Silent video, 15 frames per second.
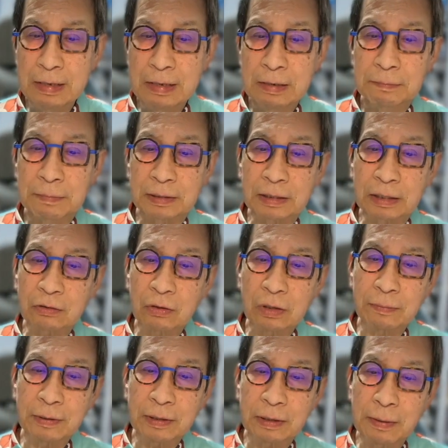まあ、例え
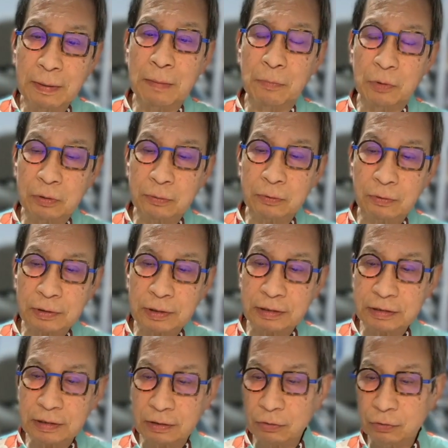ばね、まあ、もともと私、
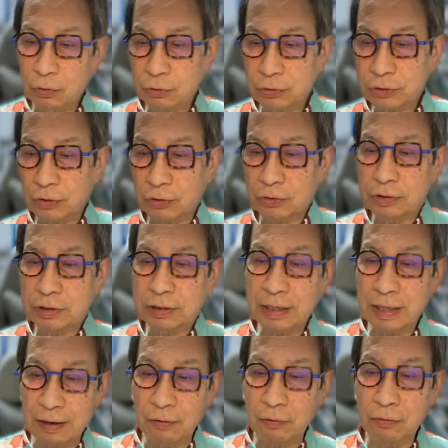あの、読書好き
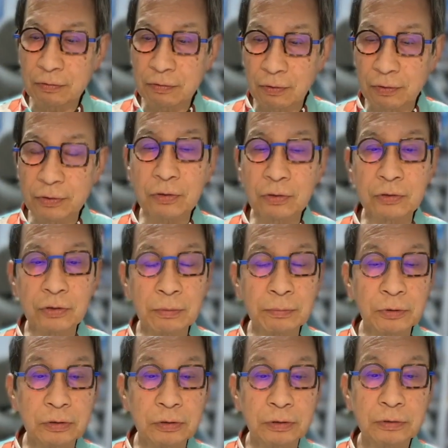で本をよく読
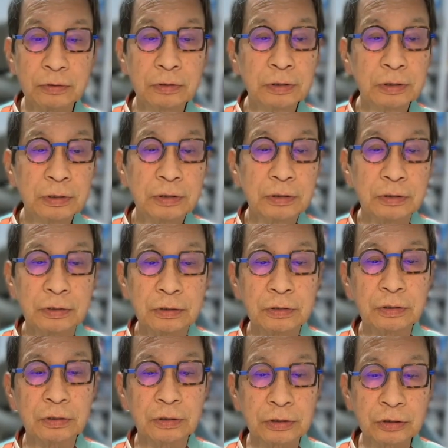む、
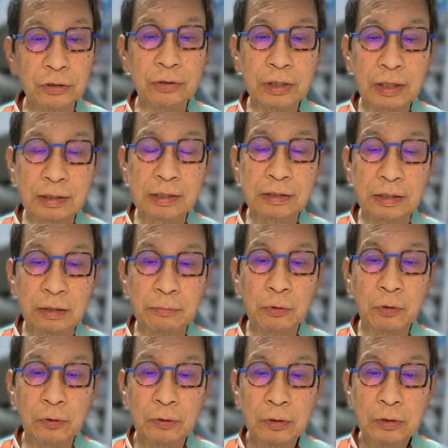一人なんですけど
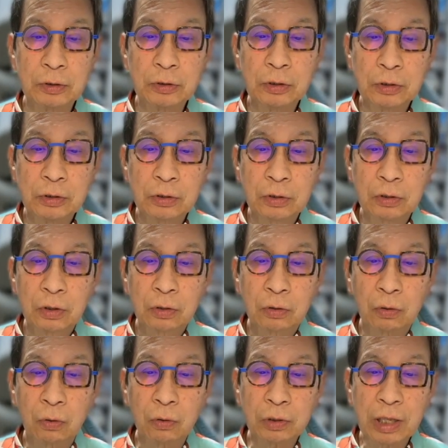も、
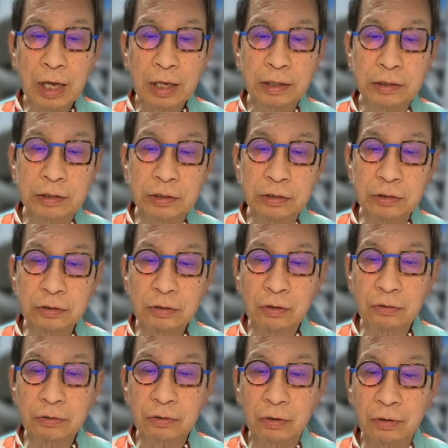古代中国
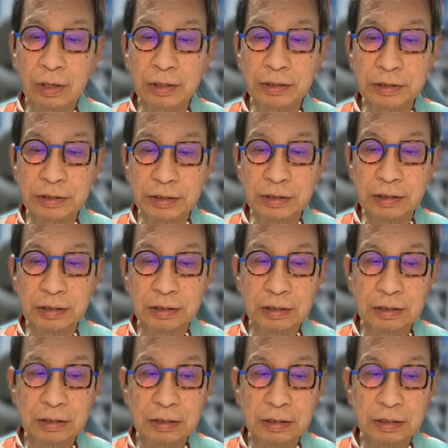の歴史、
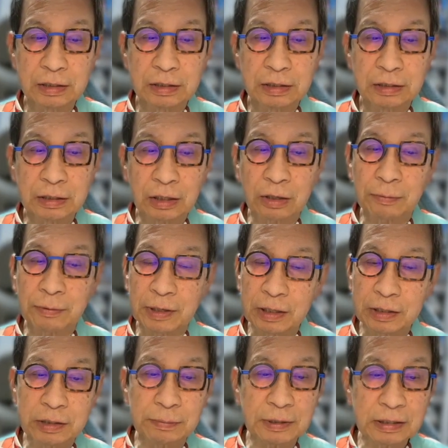例えばね、
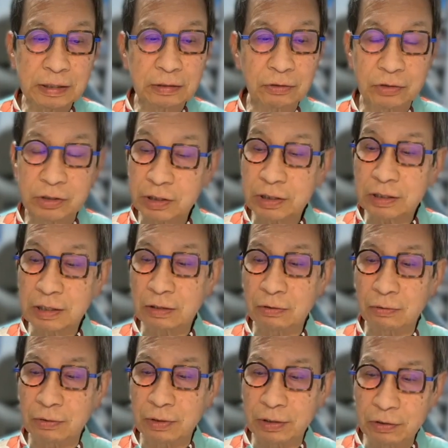司馬遷の四季など
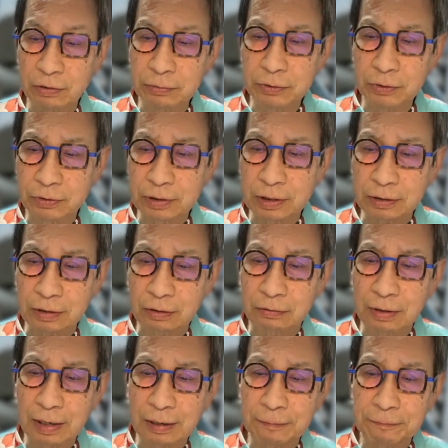をね、読むようになったの
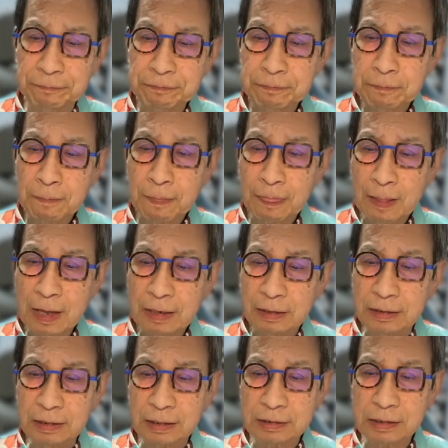は、
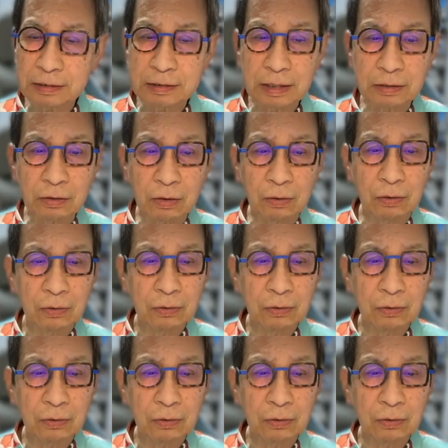木田先生の